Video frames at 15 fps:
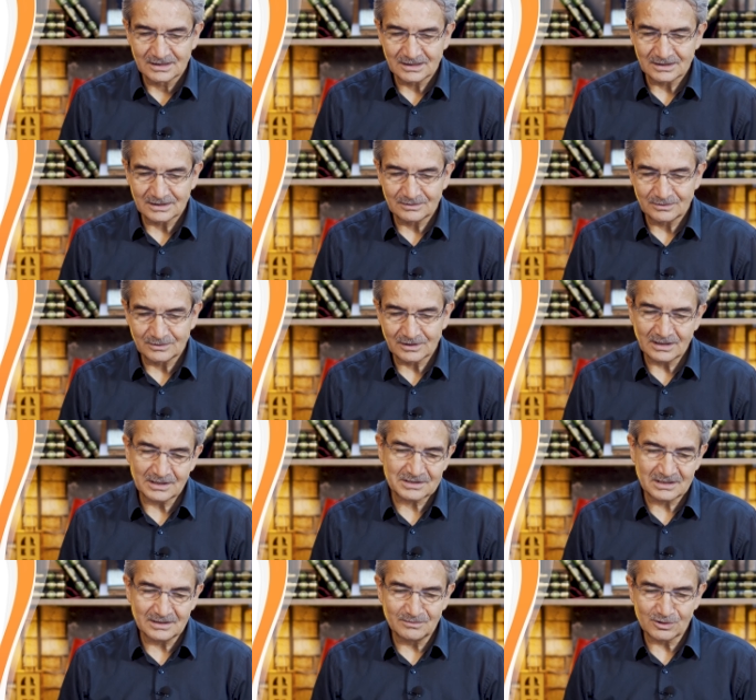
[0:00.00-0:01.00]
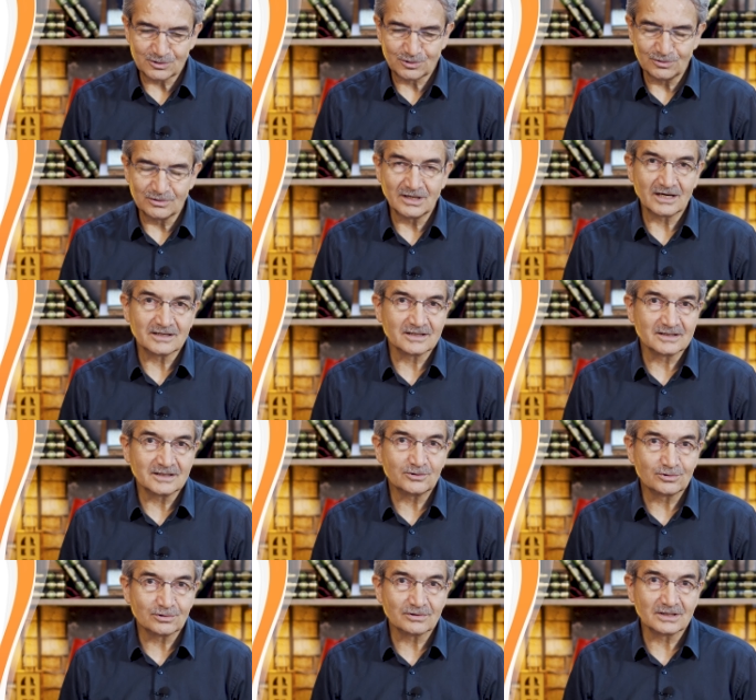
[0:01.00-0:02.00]
Ee, bu geçtiğimiz günlerde
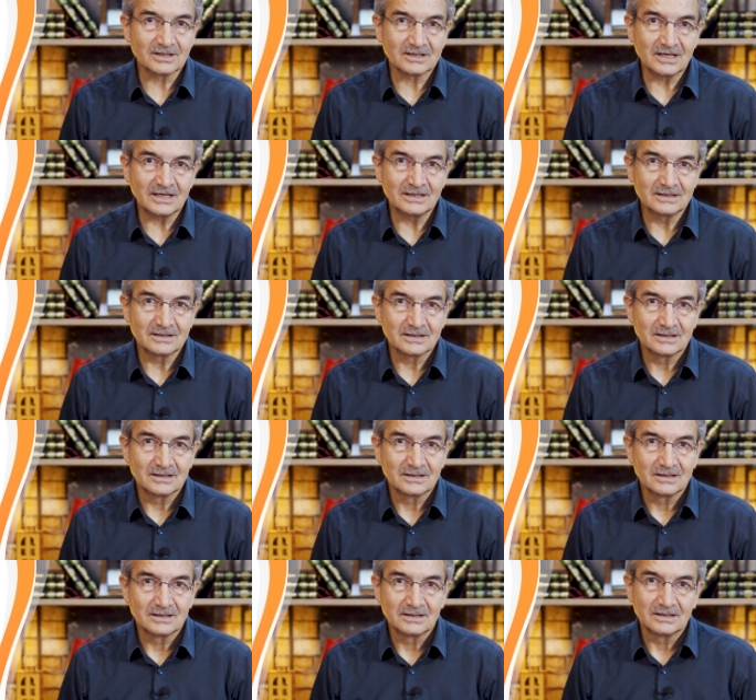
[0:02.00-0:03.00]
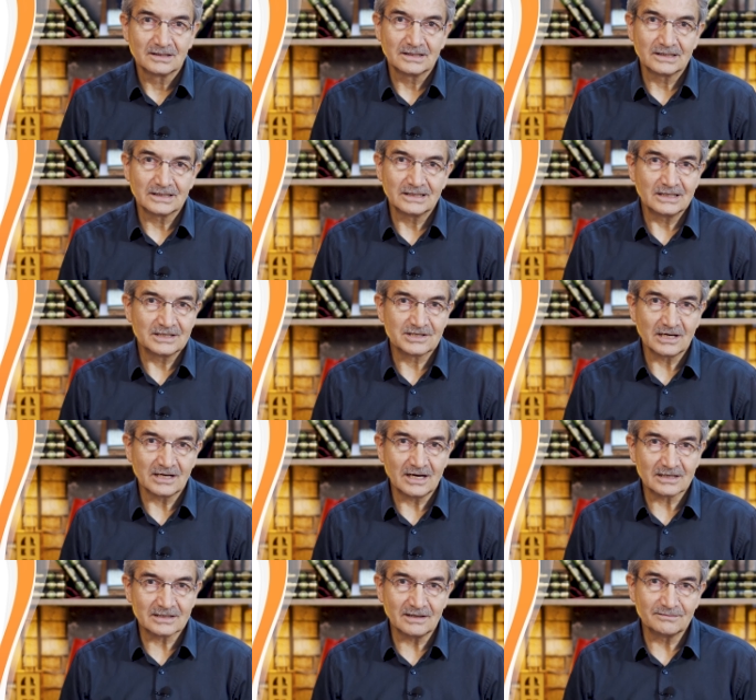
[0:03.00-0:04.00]
de Türkiye'de e,
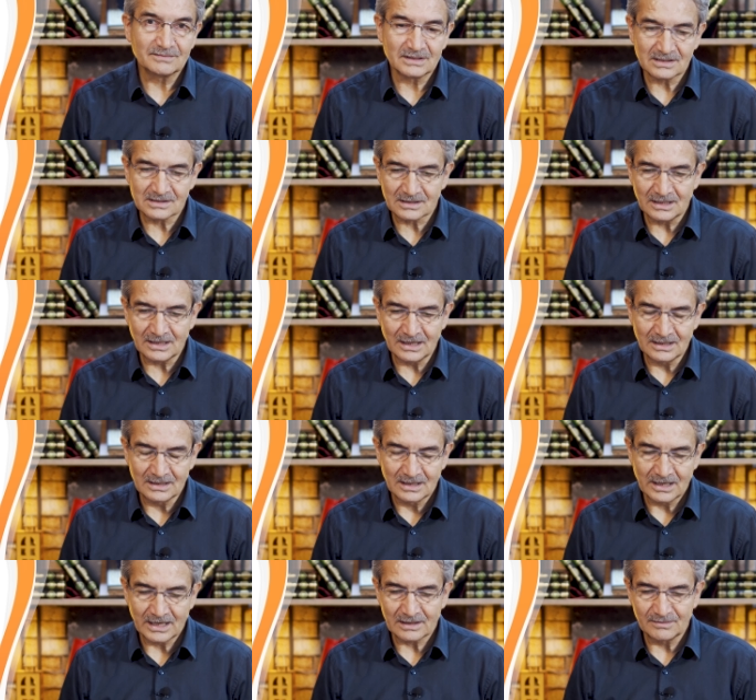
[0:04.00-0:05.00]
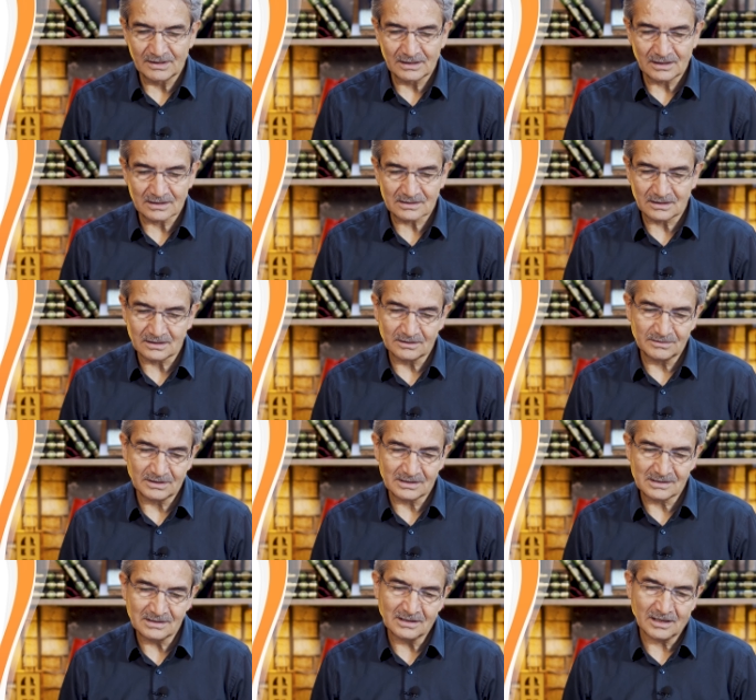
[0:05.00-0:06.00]
ilçelerden birisine Ermeni asıllı
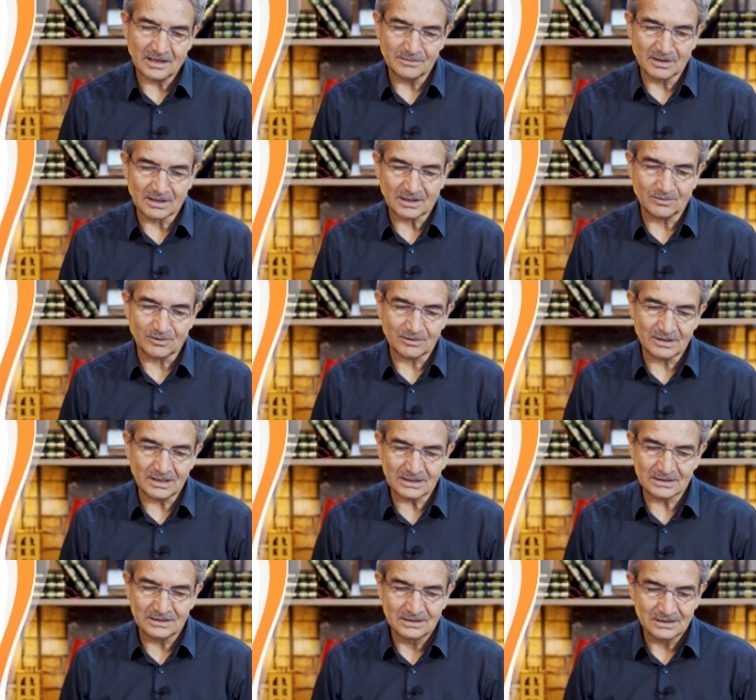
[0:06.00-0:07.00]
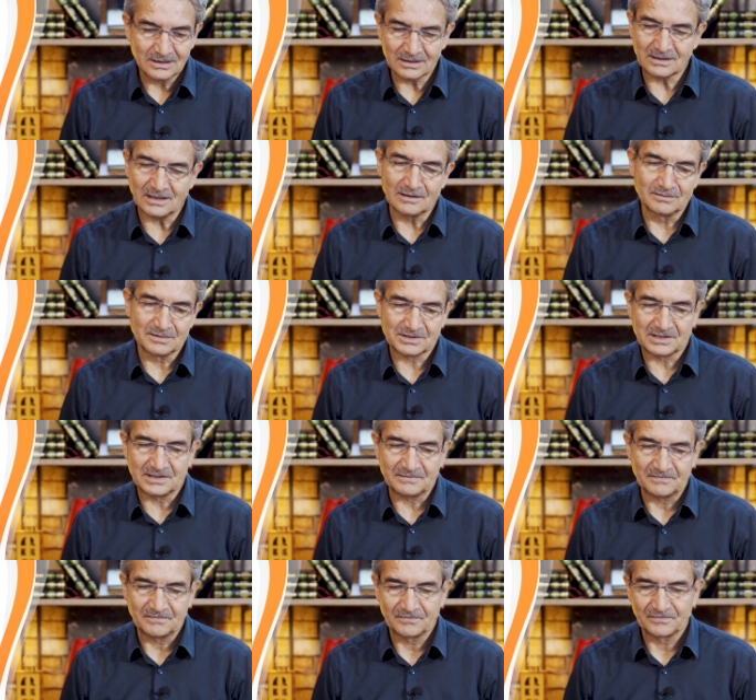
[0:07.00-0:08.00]
birisi kaymakam olarak atanmıştı.